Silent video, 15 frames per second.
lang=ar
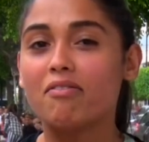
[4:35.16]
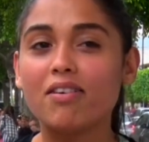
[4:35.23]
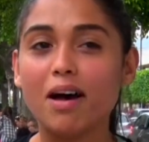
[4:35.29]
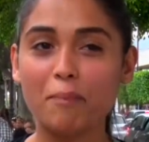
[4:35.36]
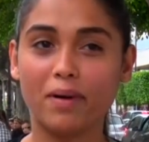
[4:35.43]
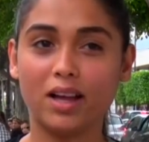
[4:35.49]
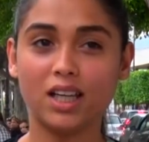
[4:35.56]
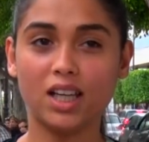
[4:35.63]

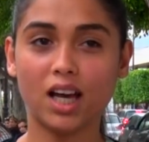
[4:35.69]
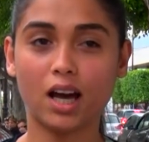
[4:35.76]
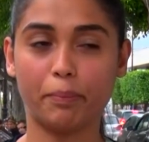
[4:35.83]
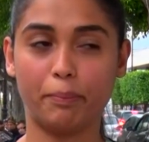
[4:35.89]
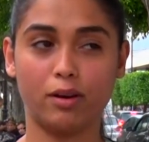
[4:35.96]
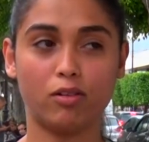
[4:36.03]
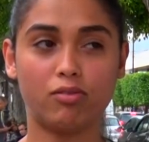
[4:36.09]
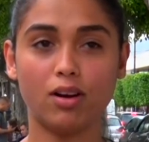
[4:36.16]
فما اللي
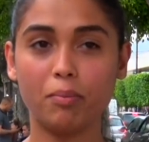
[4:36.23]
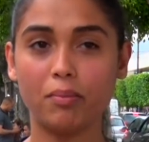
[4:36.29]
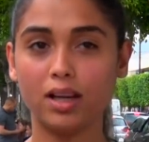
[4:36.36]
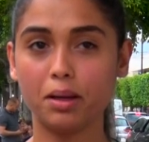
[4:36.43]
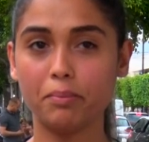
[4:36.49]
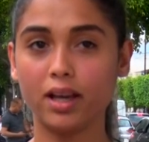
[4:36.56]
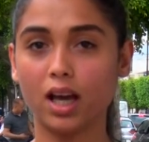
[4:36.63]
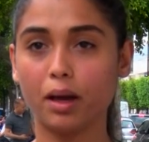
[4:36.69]
يقبل وفما
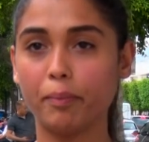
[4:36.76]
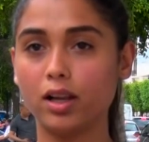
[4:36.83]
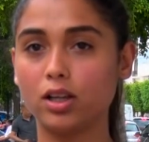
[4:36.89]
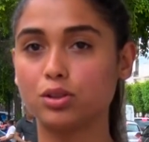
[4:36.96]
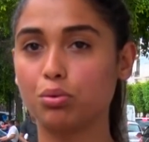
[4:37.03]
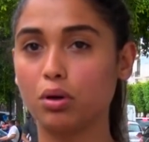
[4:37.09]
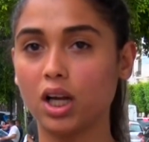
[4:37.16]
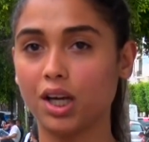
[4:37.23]
اللي ما
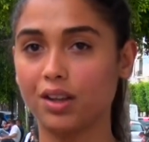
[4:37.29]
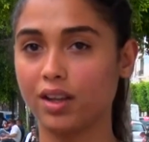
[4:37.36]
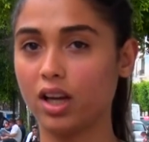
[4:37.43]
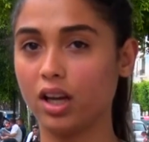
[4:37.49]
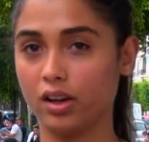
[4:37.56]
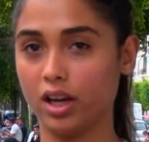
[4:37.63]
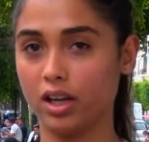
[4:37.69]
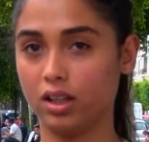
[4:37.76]
يقبلش
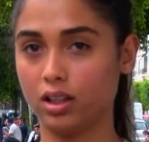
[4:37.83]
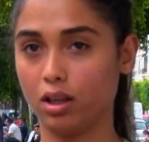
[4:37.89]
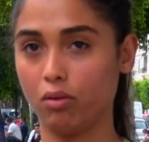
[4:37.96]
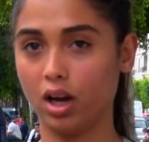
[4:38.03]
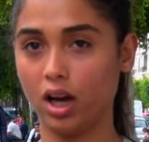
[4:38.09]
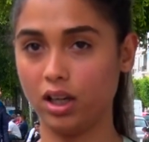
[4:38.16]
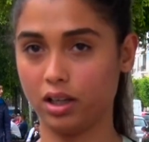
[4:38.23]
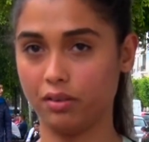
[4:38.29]
والاكثرين احنا
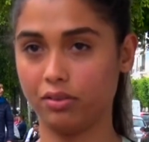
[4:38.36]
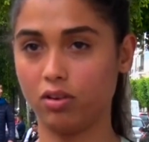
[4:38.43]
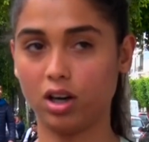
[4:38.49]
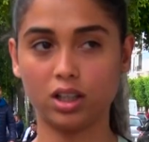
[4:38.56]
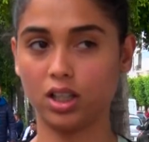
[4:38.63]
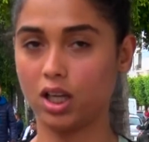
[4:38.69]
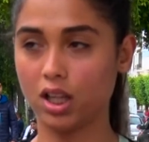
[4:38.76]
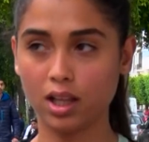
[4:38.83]
توا عندنا في
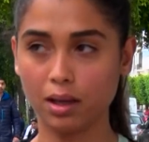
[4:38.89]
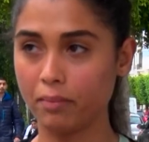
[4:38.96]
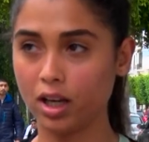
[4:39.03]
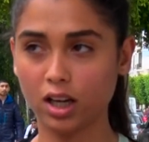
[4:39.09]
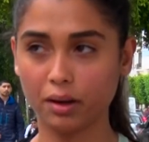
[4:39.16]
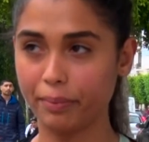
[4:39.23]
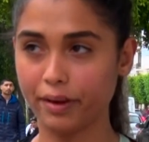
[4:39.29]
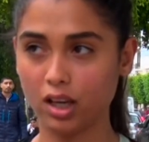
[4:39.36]
وقتنا هذا ما
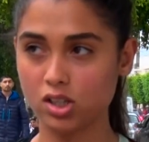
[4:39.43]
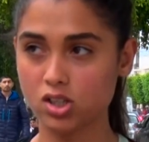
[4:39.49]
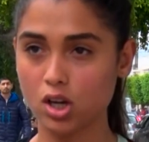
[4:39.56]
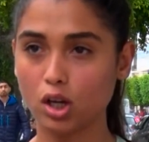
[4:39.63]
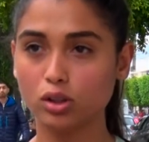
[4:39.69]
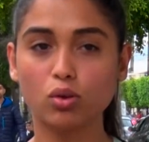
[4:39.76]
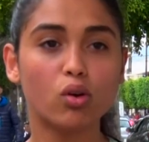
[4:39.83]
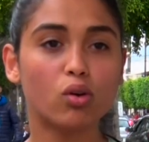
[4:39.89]
يقبلش
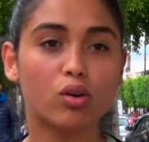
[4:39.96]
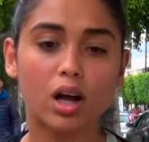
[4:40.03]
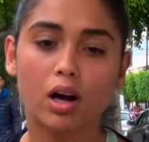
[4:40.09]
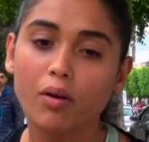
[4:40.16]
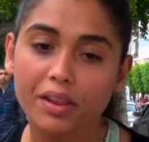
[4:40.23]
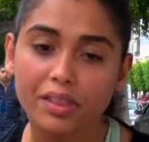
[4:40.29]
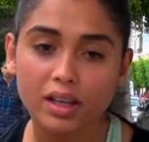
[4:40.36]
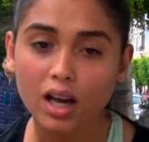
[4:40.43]
تقولوا
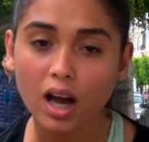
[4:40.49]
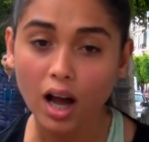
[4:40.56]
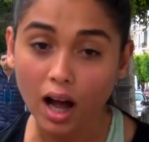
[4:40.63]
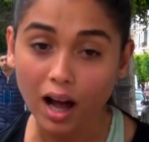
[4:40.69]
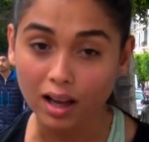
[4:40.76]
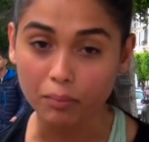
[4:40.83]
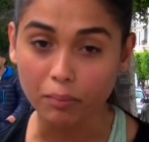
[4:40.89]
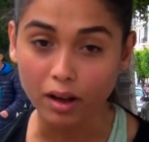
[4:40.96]
راهو هذيك
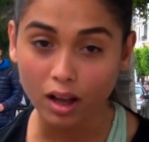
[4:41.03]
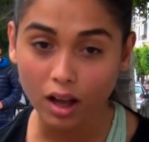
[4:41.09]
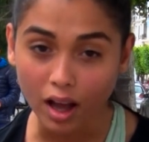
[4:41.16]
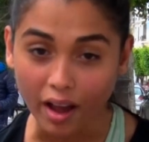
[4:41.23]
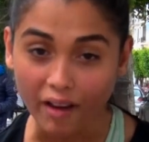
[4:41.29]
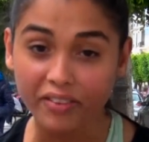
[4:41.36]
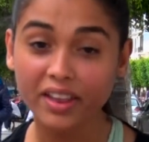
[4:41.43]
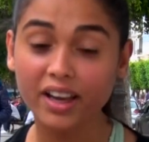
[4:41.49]
خايبه
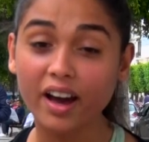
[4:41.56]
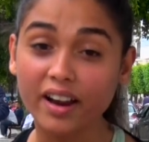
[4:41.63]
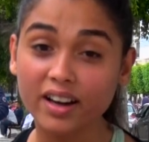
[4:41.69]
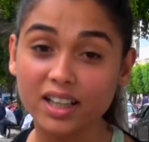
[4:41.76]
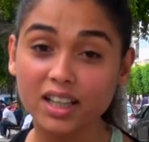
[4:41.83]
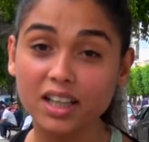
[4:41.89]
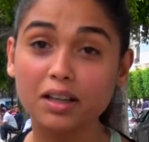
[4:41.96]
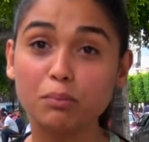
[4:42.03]
هذيك
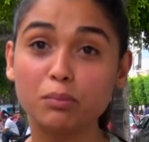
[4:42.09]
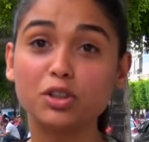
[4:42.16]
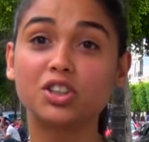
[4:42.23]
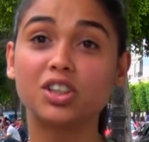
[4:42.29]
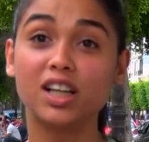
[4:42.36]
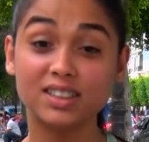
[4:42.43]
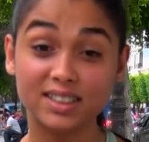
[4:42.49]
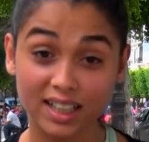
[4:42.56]
راهي باش
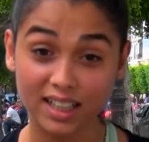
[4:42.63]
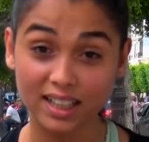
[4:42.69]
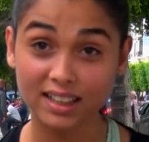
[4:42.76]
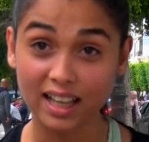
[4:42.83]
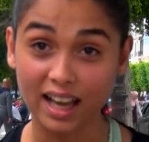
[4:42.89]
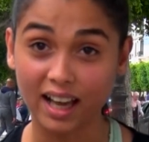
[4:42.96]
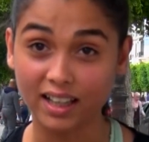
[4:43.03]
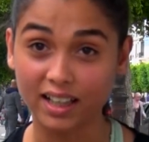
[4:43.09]
تهزك
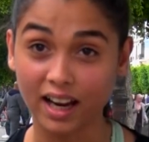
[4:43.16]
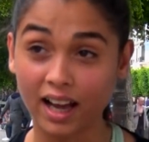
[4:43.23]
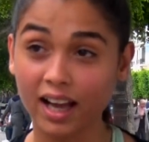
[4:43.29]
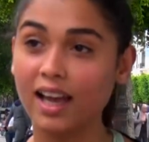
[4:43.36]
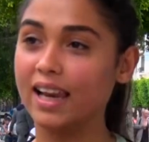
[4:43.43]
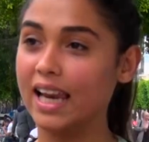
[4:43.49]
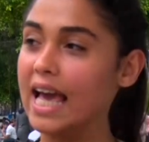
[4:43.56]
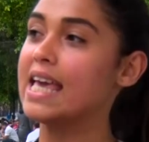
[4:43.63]
للتهلكه
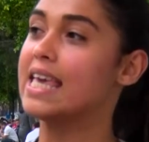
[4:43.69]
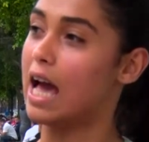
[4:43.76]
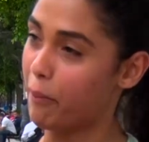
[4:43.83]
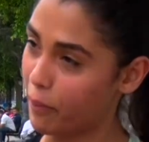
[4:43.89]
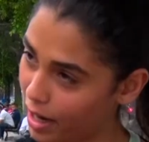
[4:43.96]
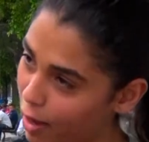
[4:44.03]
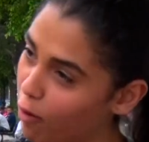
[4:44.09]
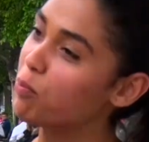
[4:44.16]
لا
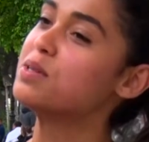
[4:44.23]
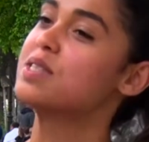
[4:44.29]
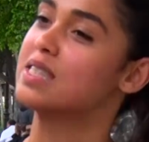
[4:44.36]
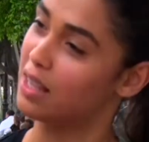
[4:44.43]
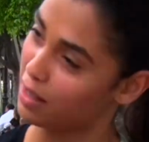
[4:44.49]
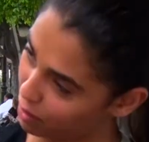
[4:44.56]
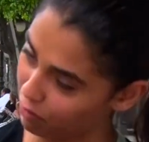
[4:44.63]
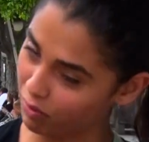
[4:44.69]
يعملها
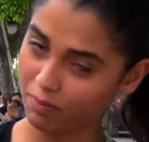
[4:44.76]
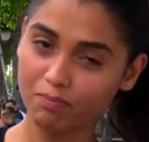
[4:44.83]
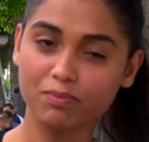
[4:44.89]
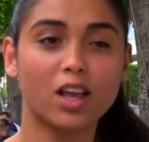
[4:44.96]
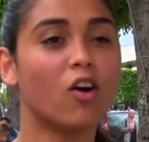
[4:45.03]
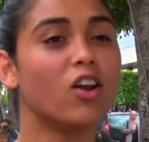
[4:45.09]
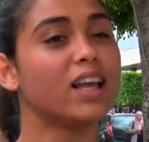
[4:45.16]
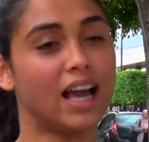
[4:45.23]
وبالسيف
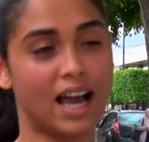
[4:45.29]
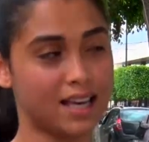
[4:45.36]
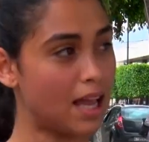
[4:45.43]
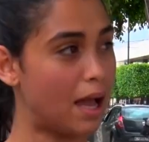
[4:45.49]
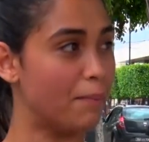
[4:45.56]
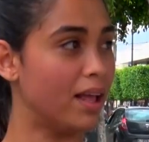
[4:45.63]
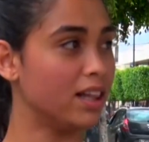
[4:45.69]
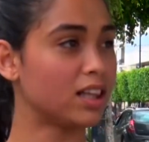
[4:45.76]
يقول لك هاني
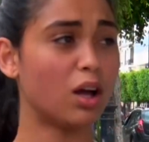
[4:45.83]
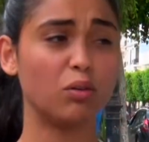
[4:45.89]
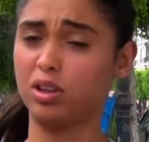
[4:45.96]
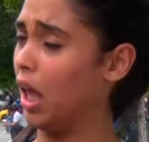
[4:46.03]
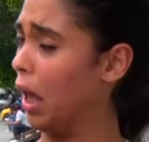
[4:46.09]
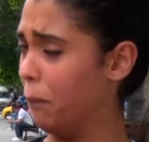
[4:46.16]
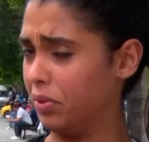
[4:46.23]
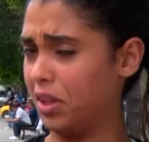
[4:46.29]
عملتها
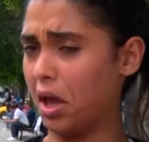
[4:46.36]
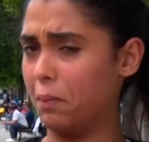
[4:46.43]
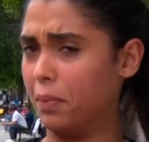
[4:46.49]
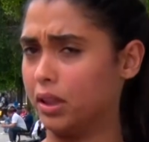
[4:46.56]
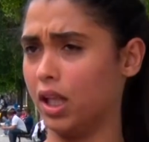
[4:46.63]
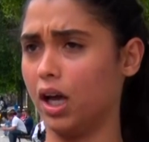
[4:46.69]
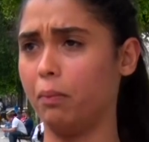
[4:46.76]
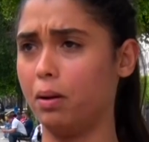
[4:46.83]
وتحب
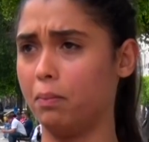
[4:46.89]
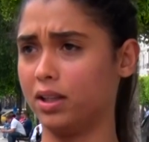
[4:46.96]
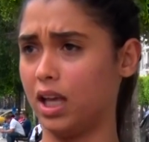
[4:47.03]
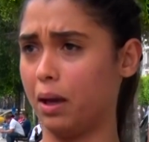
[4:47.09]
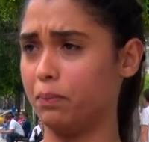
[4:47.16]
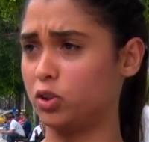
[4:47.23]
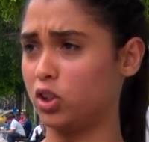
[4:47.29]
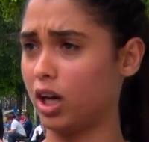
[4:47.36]
تقبل تقبل ما
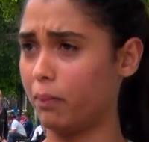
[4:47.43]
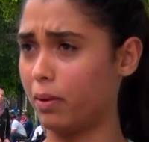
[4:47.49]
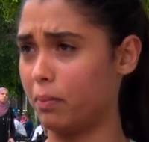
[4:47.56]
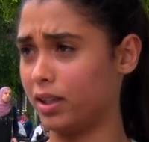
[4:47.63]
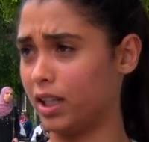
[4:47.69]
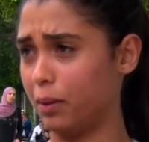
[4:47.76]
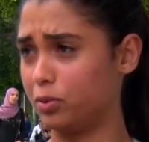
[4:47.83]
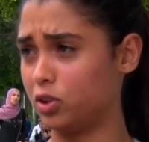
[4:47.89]
تحبش تقبل
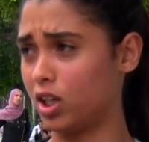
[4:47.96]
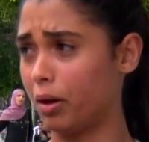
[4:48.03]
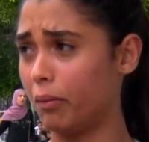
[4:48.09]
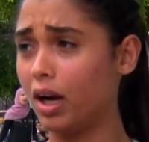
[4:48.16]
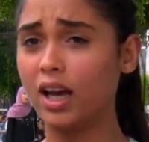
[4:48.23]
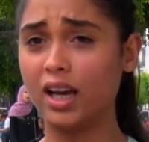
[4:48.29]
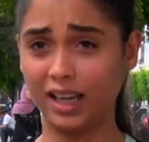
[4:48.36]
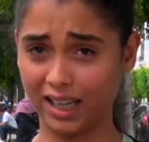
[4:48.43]
ما تحبش تقبل
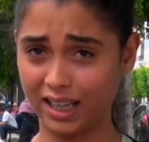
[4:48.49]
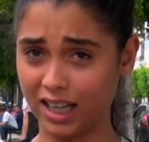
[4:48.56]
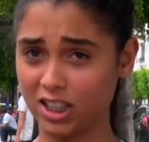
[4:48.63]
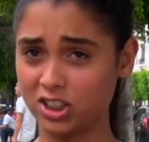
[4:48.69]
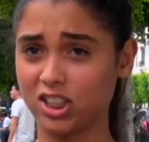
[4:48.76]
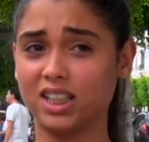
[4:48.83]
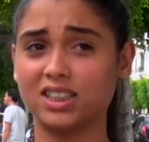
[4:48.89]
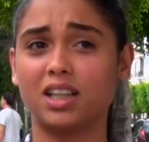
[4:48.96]
هي انا
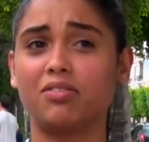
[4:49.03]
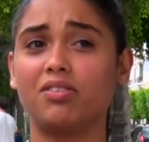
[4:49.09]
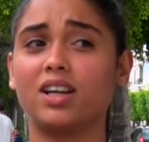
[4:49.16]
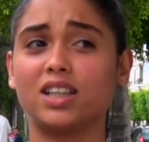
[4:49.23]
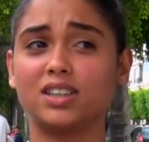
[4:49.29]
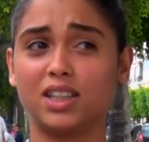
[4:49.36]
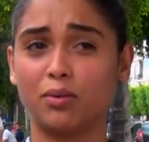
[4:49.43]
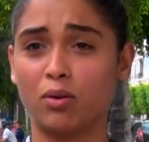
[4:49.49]
علاش كسر في
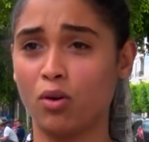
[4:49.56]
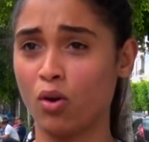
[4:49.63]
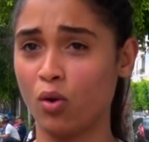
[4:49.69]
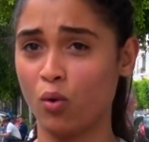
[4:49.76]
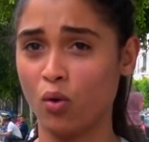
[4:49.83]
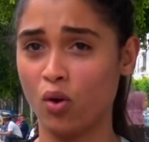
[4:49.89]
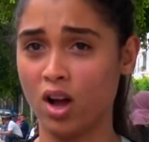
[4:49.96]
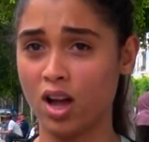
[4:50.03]
راسي
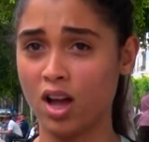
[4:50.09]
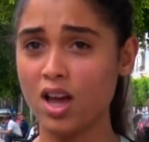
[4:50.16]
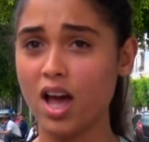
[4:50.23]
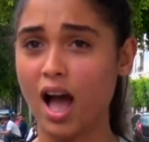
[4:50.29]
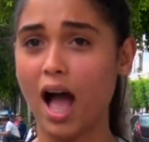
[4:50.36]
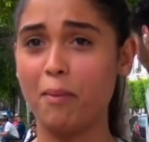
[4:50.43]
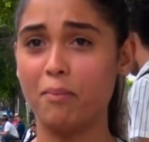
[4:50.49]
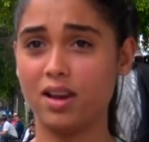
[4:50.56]
ونقول
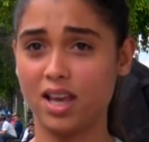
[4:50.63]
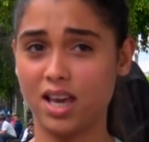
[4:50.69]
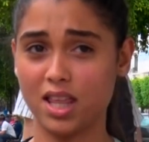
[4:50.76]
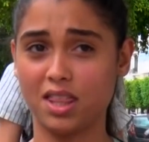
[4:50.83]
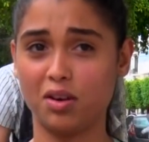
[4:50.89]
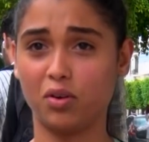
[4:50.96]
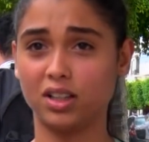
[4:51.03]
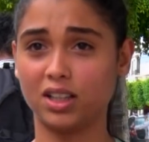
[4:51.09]
اعمل
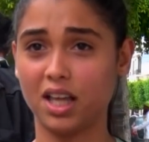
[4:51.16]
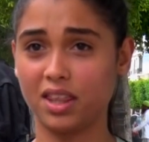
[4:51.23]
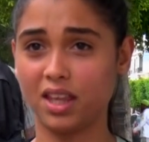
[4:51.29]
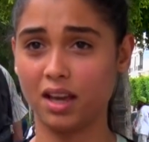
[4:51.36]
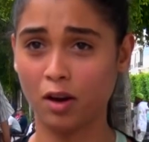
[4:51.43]
هذه وقد هذا